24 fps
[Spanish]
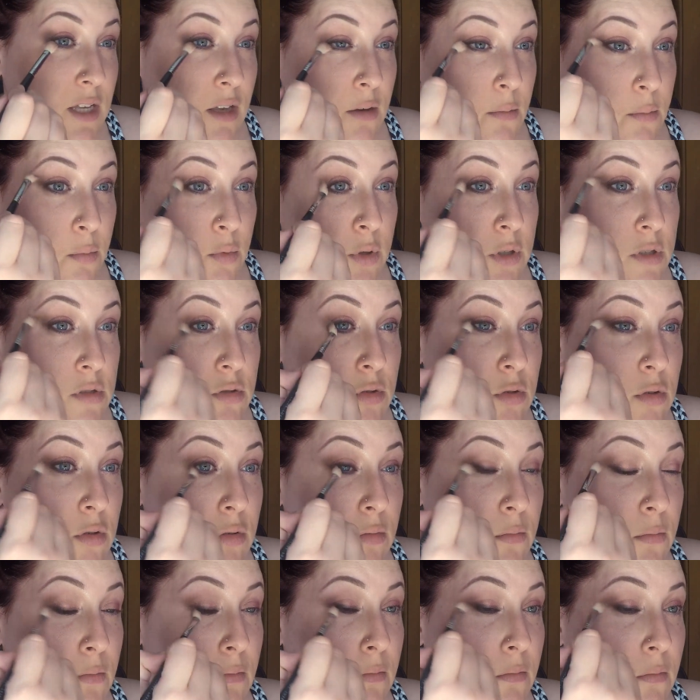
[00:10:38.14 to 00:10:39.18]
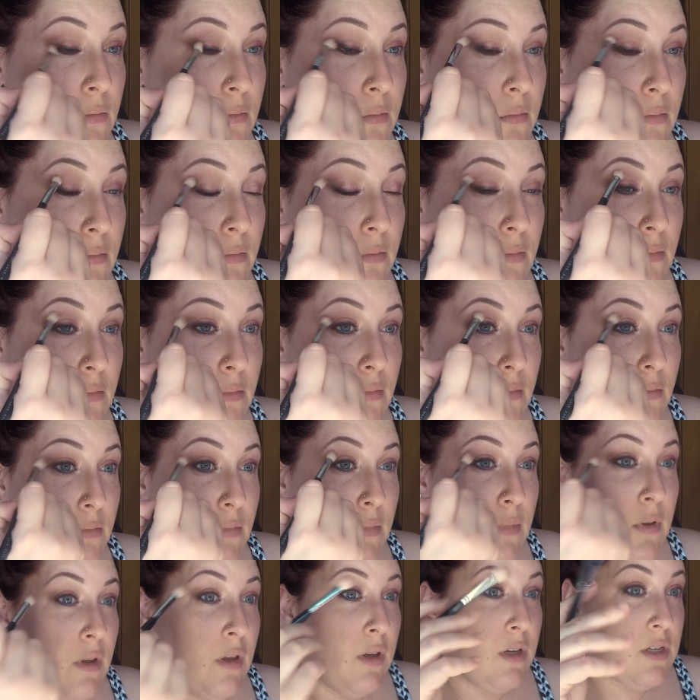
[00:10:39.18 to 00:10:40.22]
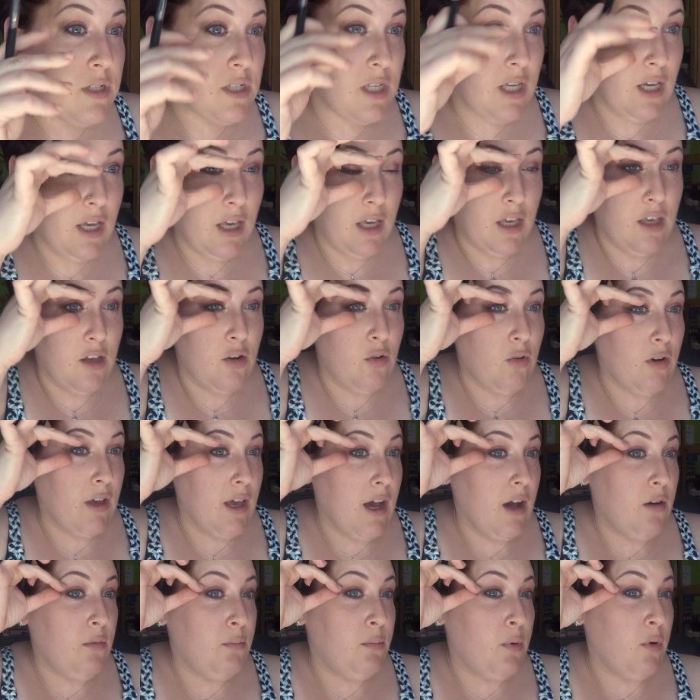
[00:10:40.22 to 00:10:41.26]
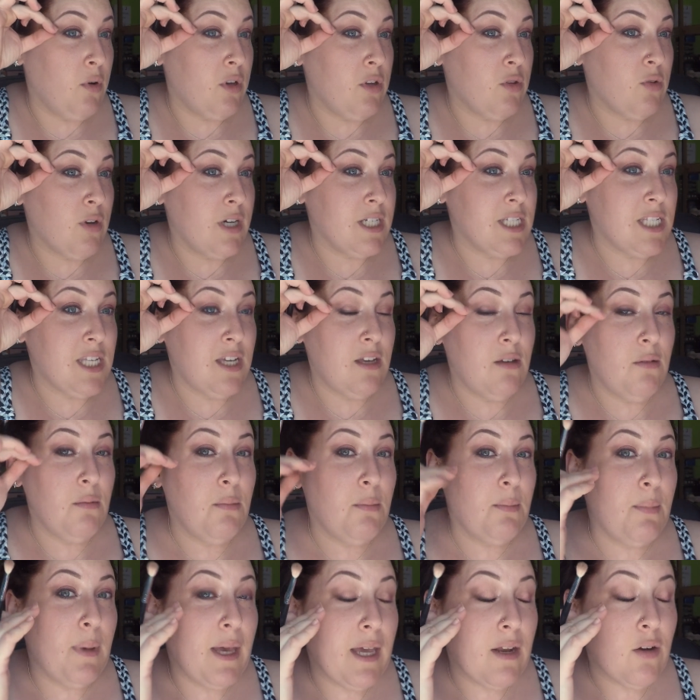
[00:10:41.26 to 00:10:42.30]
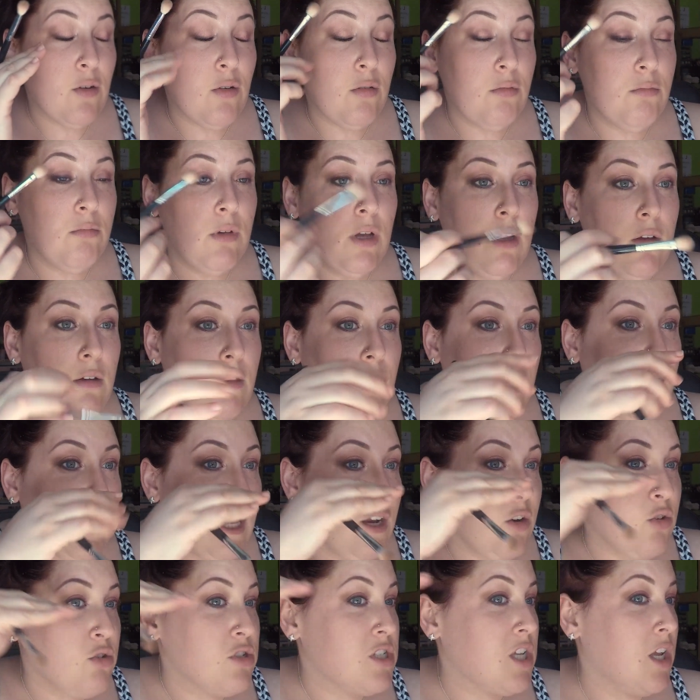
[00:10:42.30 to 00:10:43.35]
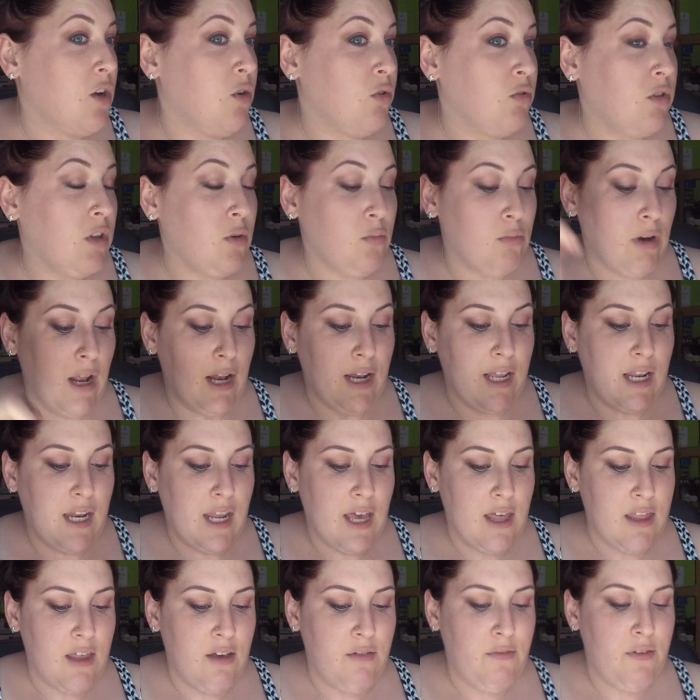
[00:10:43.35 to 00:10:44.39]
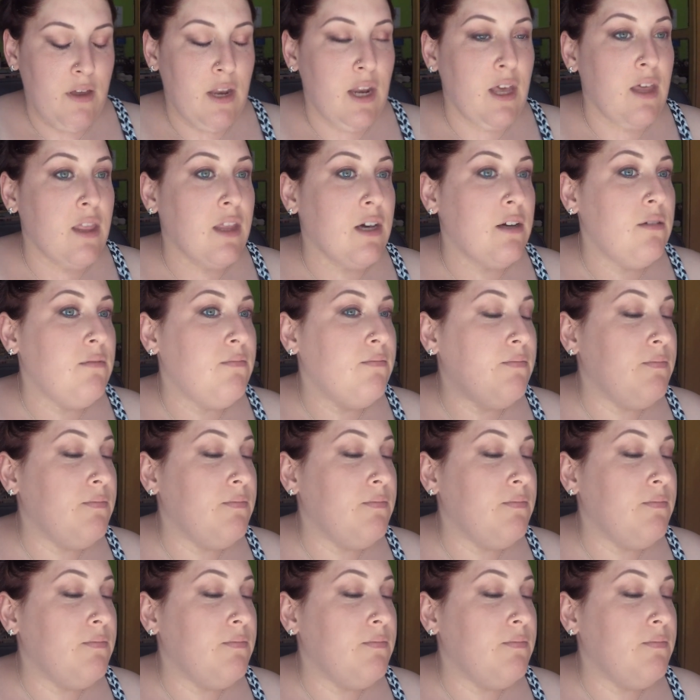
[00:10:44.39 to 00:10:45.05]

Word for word: que he puesto sí que quiero que haga un poquito así pero que no se note una línea definida